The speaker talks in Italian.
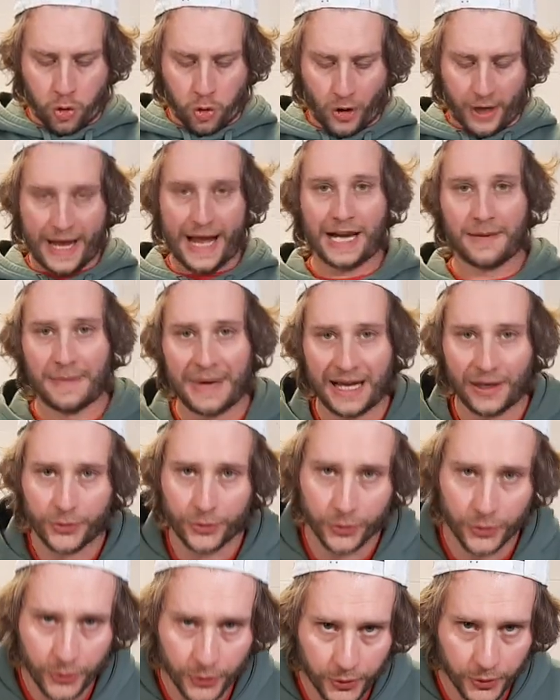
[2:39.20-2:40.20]

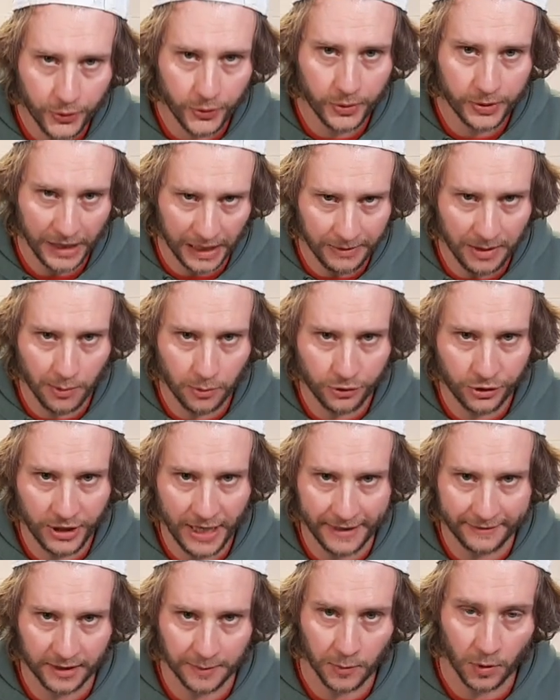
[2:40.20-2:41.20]
Calma, Calmiamoci un
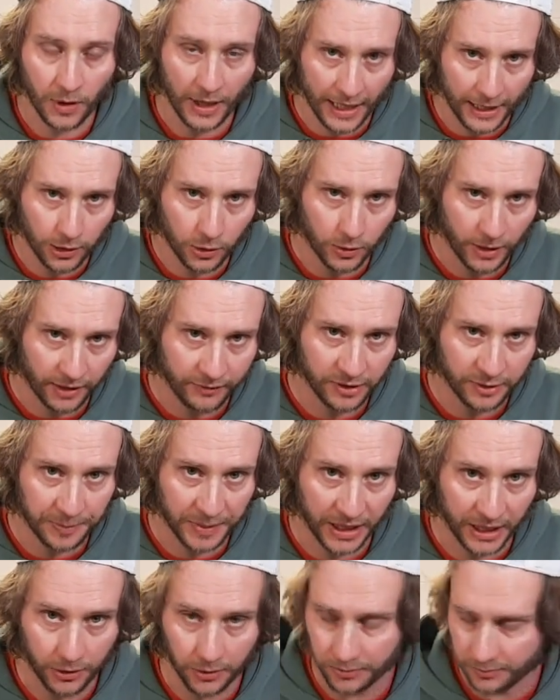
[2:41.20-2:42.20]
attimo, allora vi
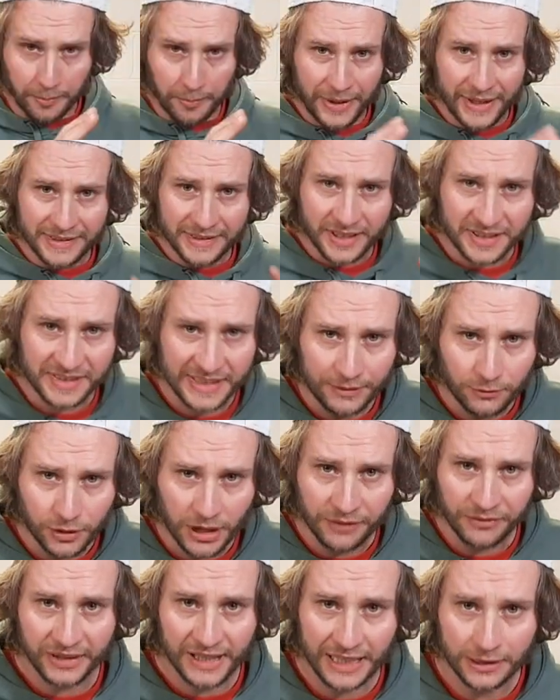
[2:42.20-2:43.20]
spiego. Mentre stavo
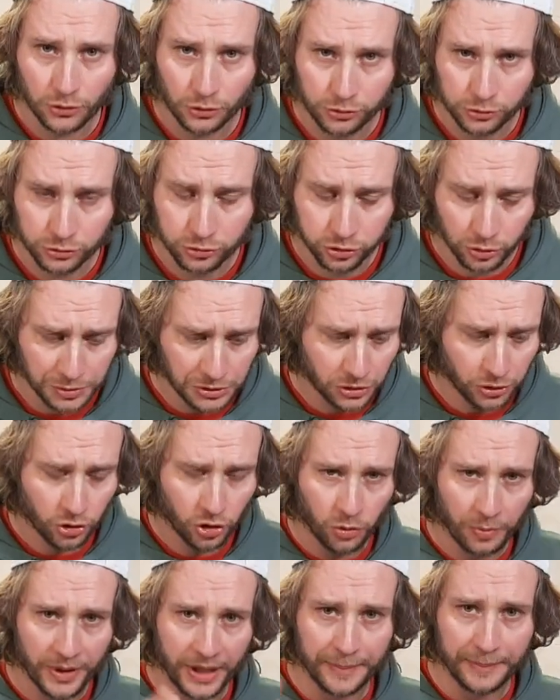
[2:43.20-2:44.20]
navigando su Subito
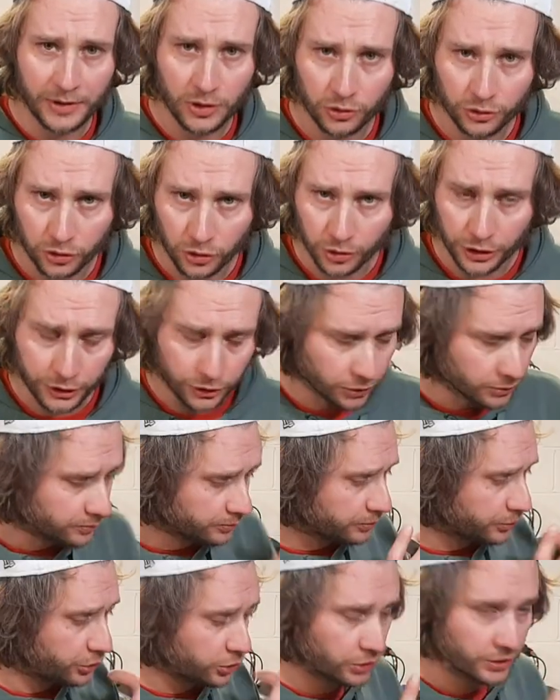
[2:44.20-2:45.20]
come mio
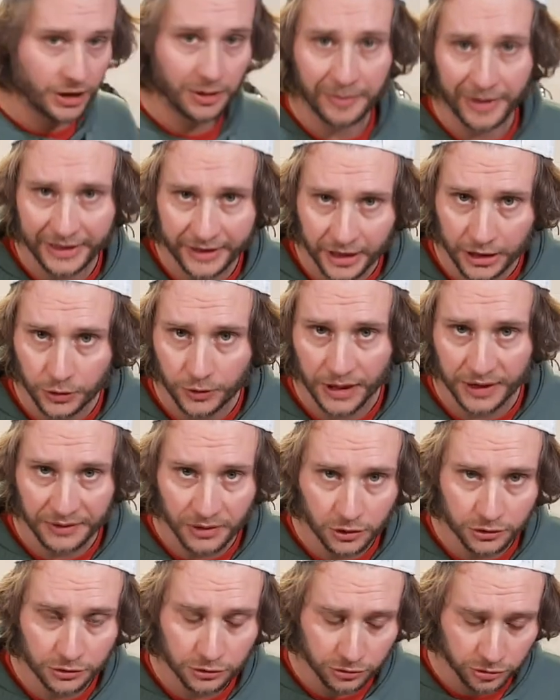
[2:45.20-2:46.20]
solito, giornalmente io
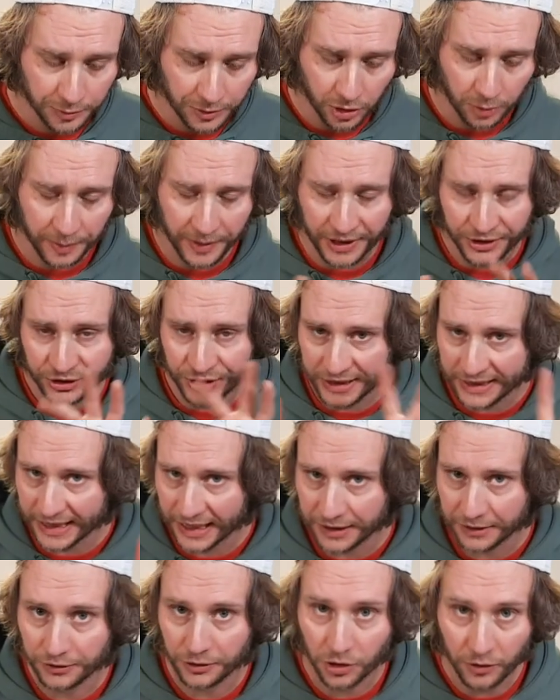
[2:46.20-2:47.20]
navigo su Subito per
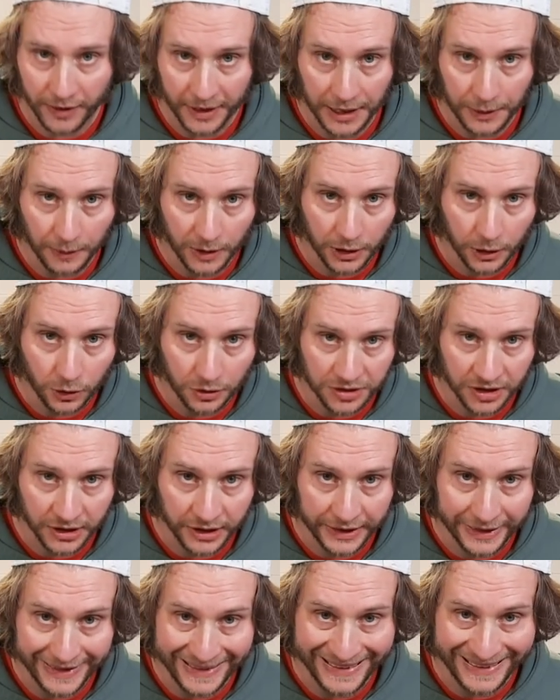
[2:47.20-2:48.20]
cercare di scovare qualcosa
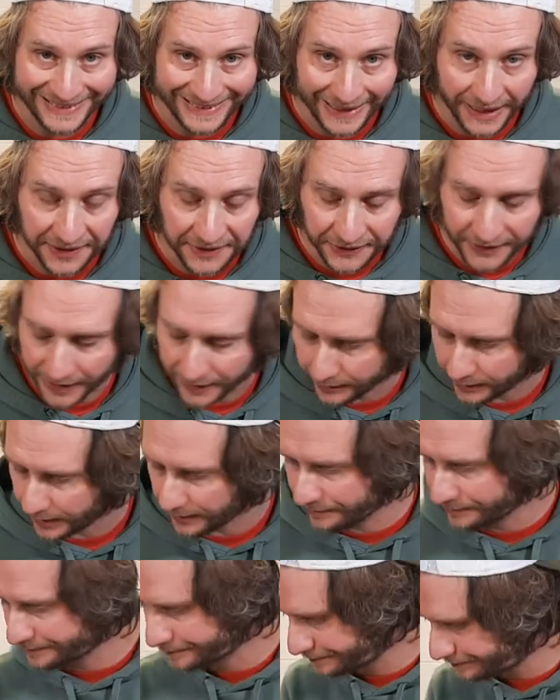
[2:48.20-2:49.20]
di
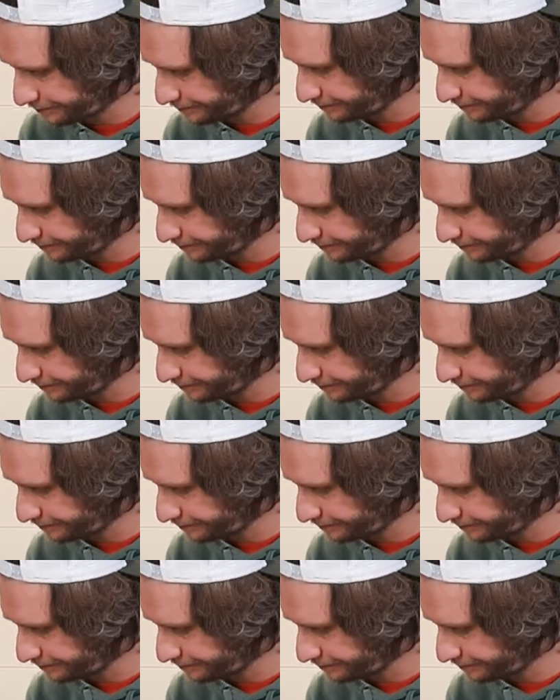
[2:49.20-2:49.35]
interessante,